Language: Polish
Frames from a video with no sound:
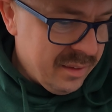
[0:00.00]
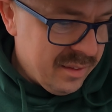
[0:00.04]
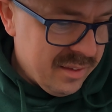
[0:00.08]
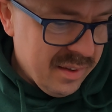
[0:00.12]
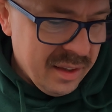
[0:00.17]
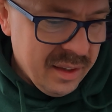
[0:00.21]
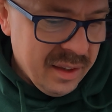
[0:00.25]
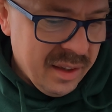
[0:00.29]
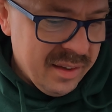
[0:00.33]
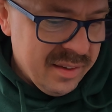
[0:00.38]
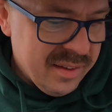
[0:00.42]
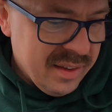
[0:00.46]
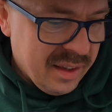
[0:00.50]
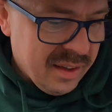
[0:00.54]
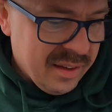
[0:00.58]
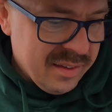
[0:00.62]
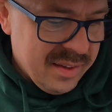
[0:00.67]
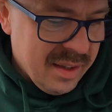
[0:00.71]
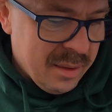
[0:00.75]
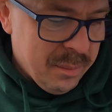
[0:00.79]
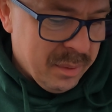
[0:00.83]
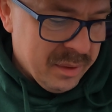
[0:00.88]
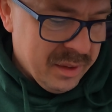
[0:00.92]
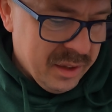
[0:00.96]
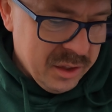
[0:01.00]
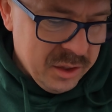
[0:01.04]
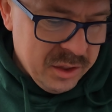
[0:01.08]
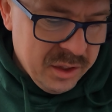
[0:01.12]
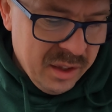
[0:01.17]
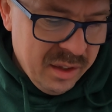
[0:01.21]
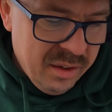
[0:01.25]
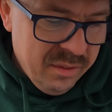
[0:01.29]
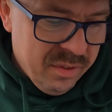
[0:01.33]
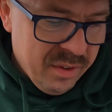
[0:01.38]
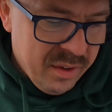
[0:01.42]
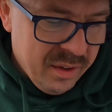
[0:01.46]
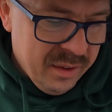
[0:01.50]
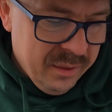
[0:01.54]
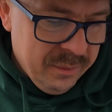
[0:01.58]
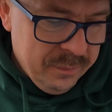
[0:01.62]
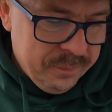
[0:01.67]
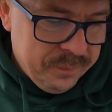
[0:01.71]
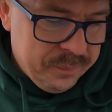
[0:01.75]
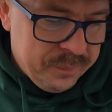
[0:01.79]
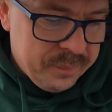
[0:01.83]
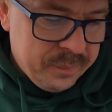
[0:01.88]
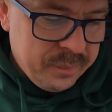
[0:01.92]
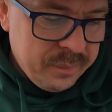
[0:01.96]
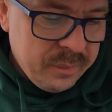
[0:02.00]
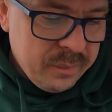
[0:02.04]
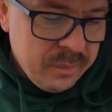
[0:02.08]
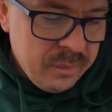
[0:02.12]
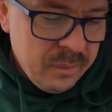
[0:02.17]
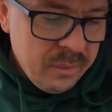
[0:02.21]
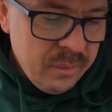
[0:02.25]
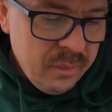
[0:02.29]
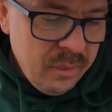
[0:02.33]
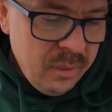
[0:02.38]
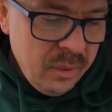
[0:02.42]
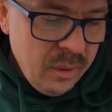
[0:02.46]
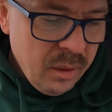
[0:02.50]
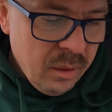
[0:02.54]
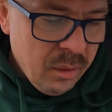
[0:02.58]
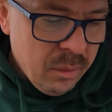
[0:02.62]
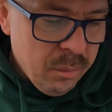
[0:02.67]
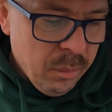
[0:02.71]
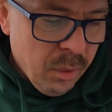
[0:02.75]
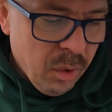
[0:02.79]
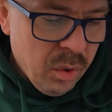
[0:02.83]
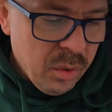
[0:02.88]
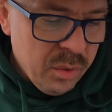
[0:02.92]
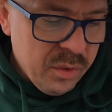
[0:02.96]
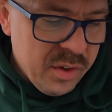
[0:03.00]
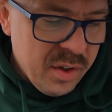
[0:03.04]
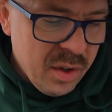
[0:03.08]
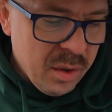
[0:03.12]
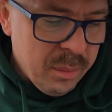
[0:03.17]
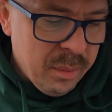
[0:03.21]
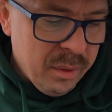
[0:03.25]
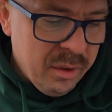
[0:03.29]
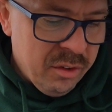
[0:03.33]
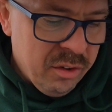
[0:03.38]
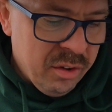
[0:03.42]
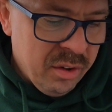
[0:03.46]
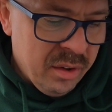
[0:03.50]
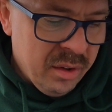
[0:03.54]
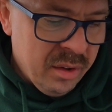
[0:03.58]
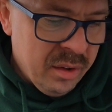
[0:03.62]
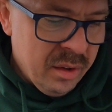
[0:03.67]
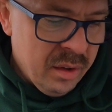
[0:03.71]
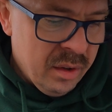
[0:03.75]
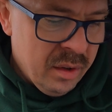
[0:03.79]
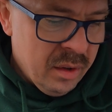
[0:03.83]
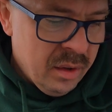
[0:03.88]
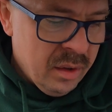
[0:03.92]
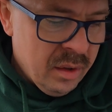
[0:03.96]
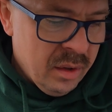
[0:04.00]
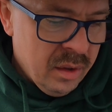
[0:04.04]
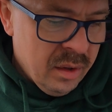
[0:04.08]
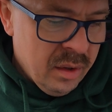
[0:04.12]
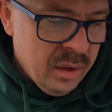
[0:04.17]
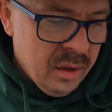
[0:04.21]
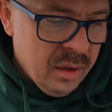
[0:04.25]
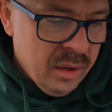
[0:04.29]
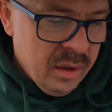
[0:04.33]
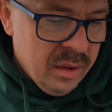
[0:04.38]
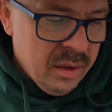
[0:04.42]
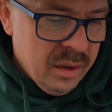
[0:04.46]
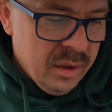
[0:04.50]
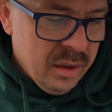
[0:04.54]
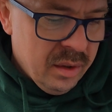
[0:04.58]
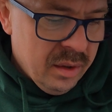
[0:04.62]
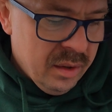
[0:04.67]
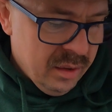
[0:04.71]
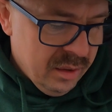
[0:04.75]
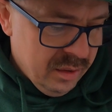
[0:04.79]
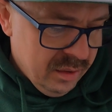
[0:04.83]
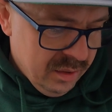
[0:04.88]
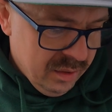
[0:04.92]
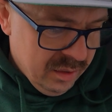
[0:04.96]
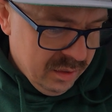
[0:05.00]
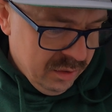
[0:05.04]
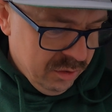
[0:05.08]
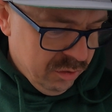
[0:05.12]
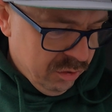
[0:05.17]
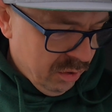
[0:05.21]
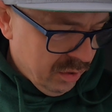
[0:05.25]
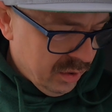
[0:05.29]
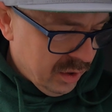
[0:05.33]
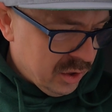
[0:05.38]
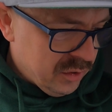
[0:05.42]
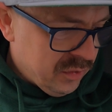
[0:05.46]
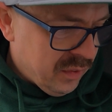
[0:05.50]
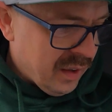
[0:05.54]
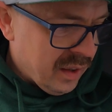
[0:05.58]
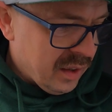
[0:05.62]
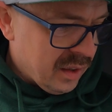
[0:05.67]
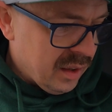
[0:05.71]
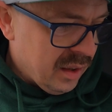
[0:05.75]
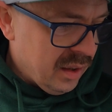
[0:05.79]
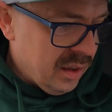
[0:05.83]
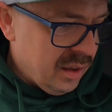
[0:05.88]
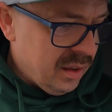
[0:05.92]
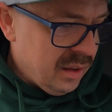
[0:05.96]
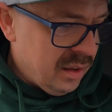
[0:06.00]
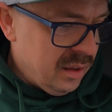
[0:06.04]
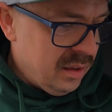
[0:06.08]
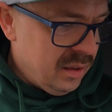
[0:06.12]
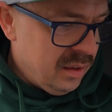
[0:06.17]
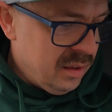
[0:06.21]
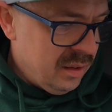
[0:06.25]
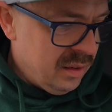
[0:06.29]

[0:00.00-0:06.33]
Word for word: Cena jest taka sama, też delivery mogą zrobić yy, środa, czwartek.